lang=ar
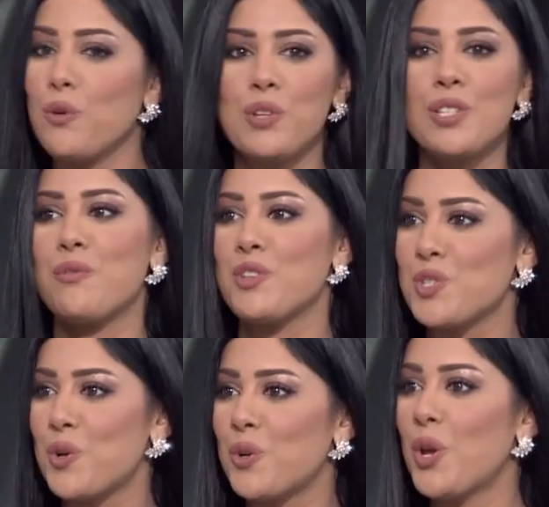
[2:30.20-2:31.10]
في
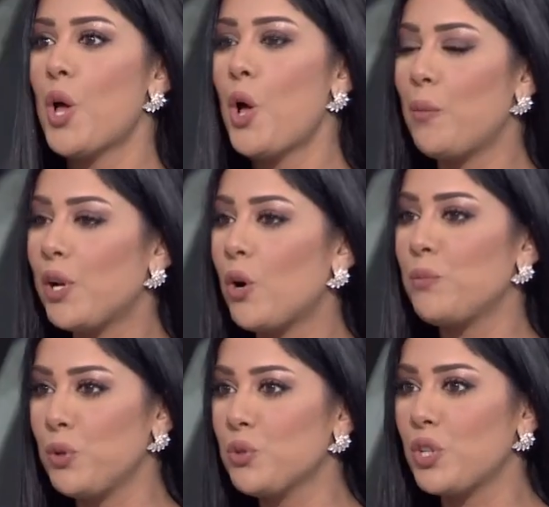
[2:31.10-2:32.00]
التلفزيون
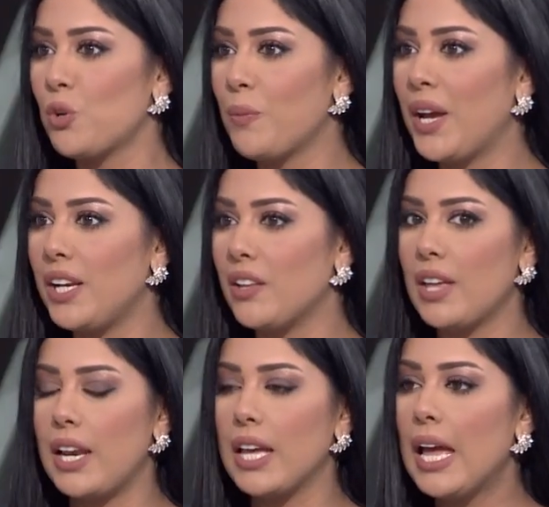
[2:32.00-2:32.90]
وبالكمبيوتر وما الى
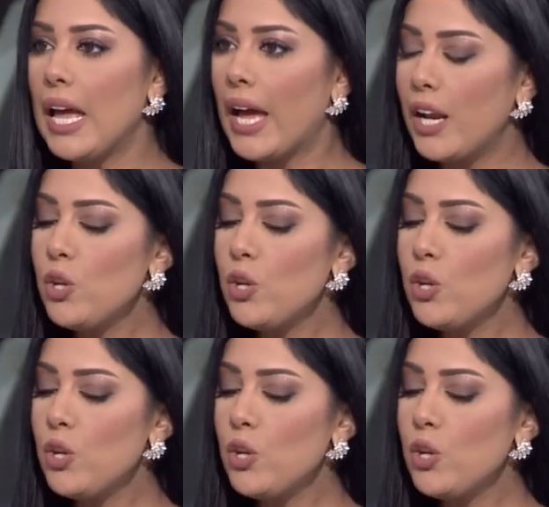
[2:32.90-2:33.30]
ذلك هل